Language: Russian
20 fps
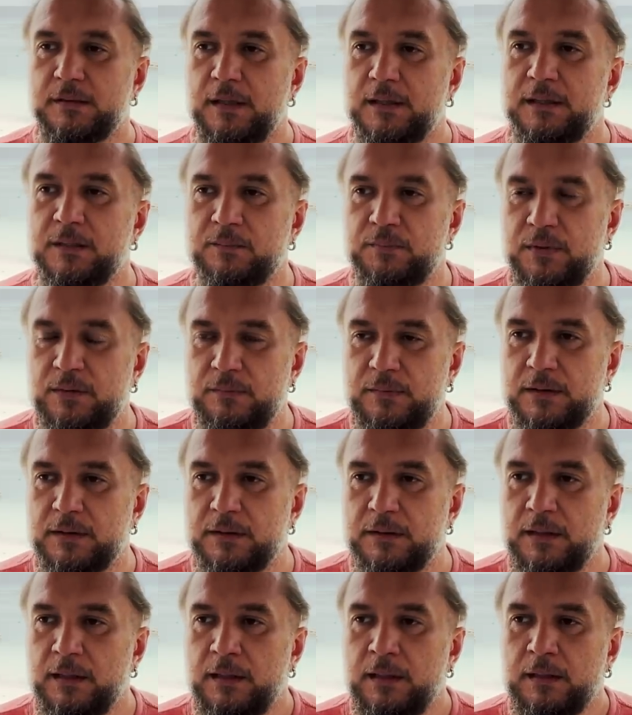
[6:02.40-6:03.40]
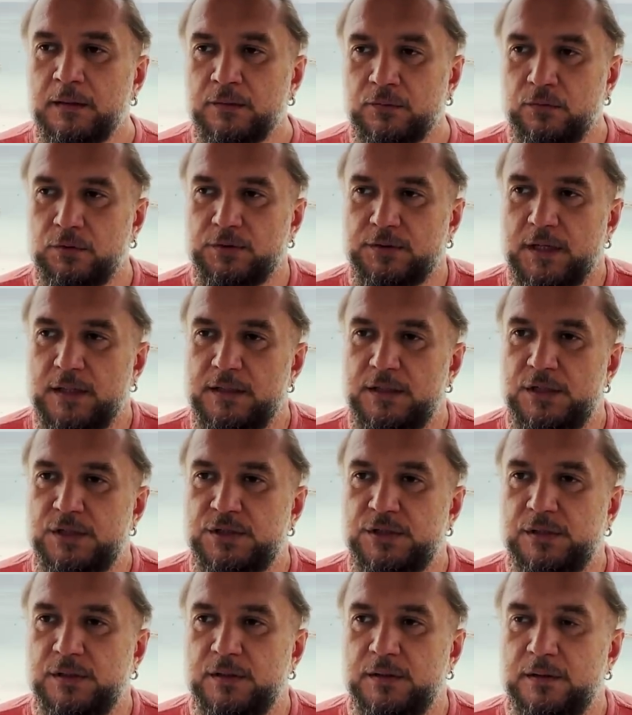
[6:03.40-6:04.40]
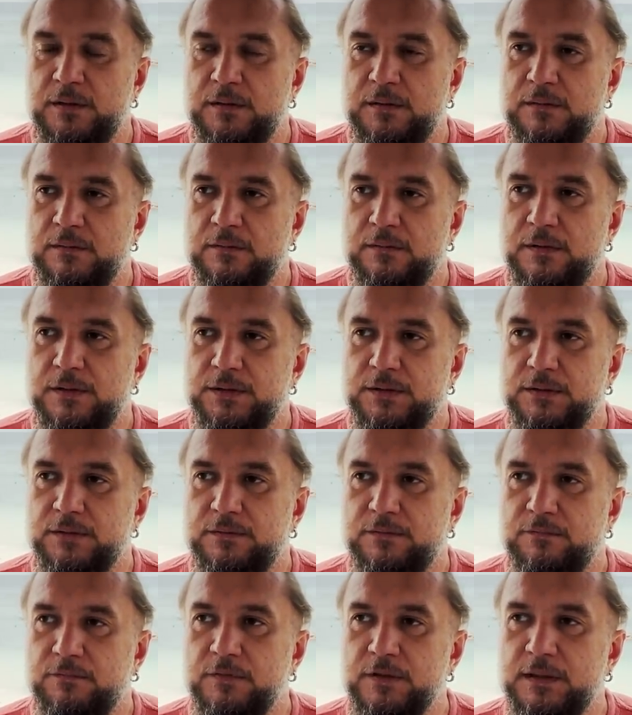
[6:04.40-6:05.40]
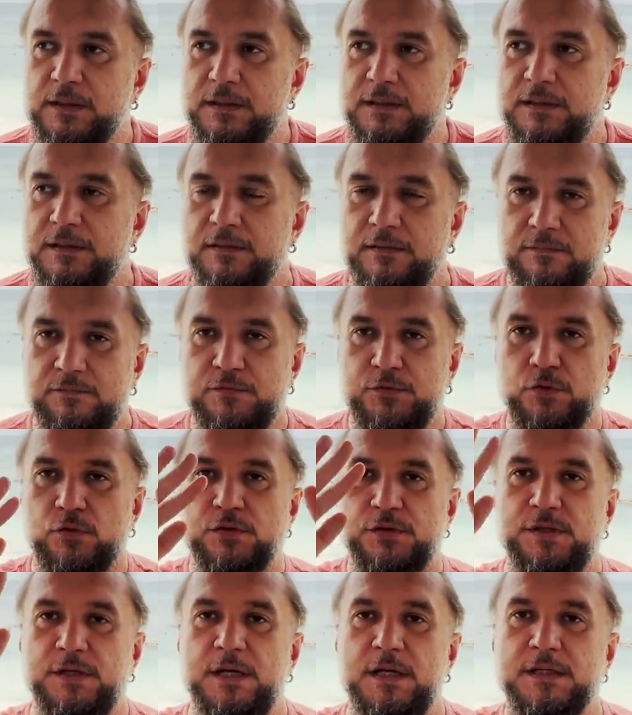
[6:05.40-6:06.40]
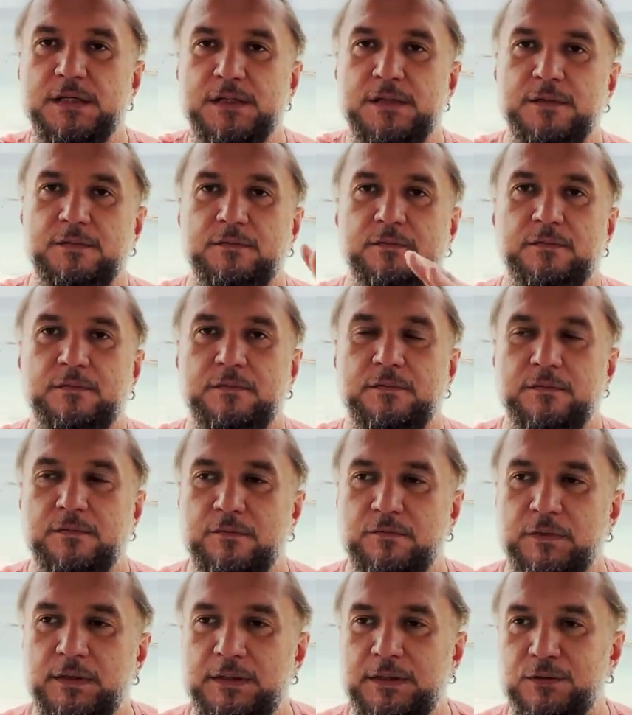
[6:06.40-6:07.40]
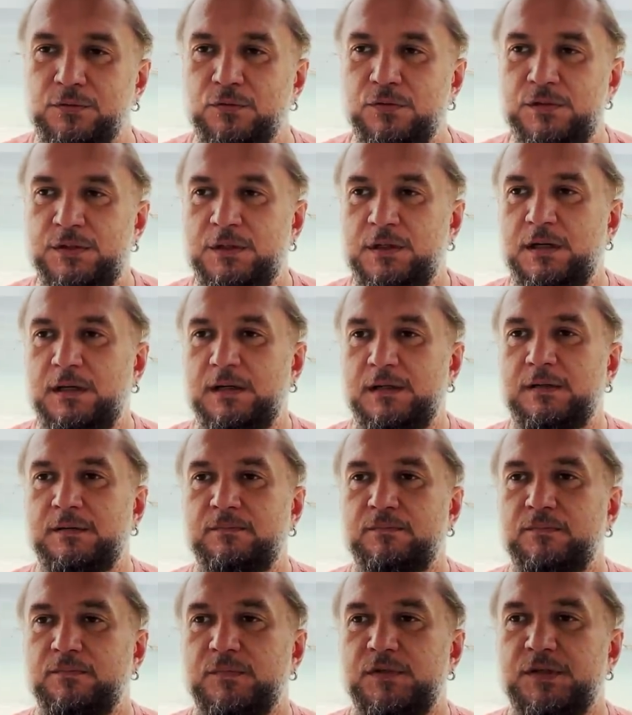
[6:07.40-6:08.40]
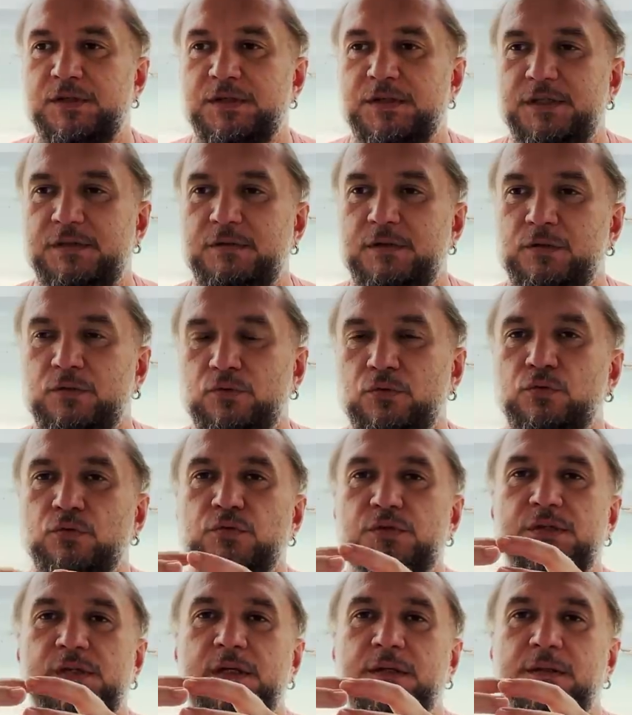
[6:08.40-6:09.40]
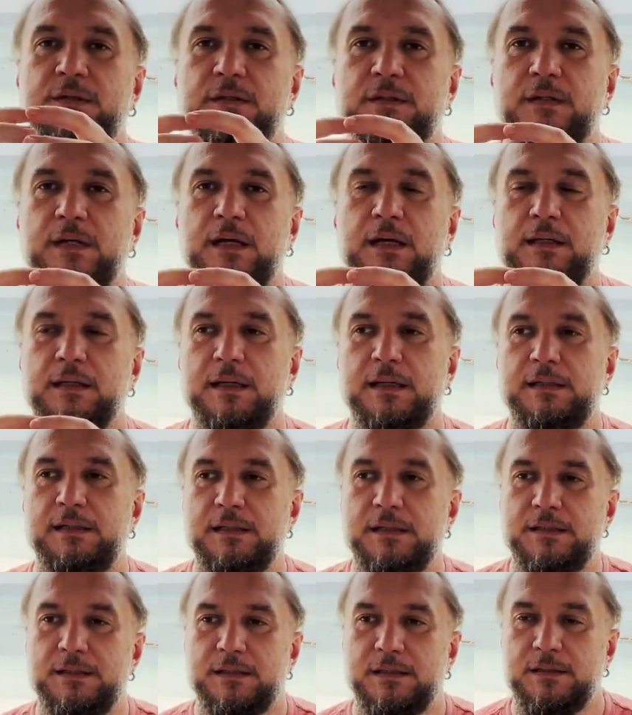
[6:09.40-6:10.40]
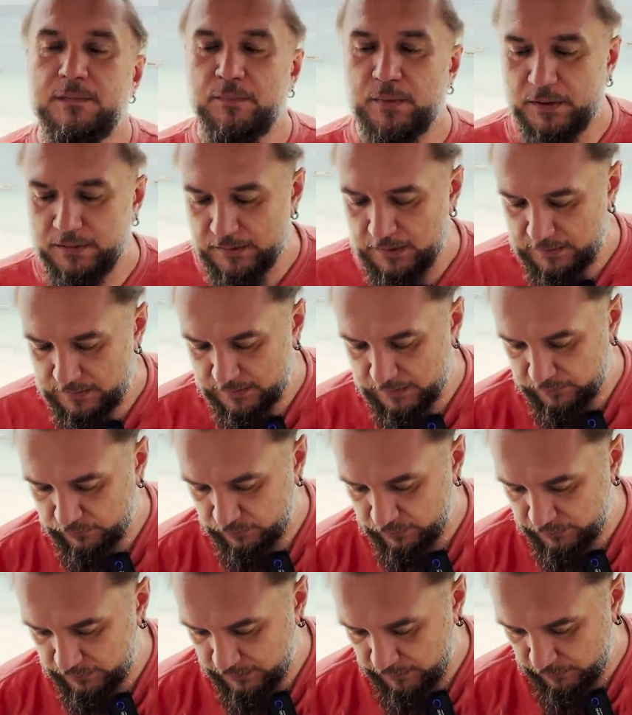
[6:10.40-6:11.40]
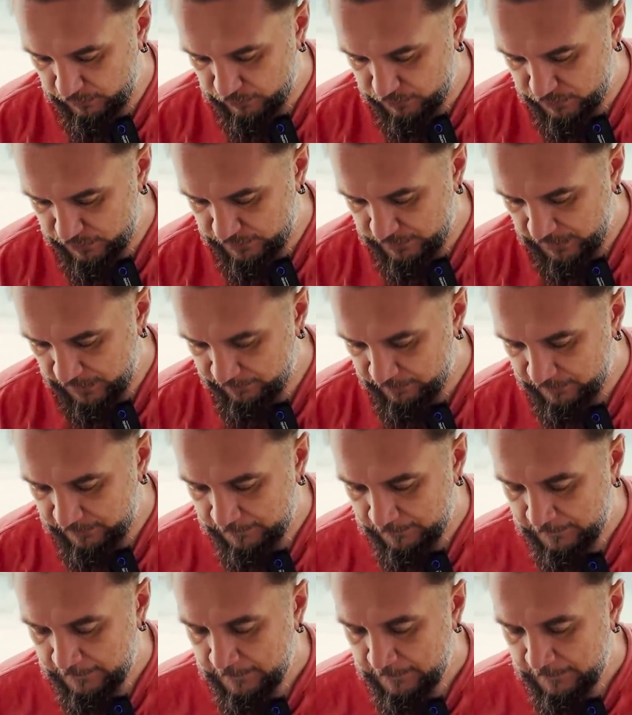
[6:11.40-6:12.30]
да, например. Ну вот, конечно, этот выгоднее все срезать, выкинуть, а сердцевинку, ну, центр, да, огранить и продать какой-то хороший камень.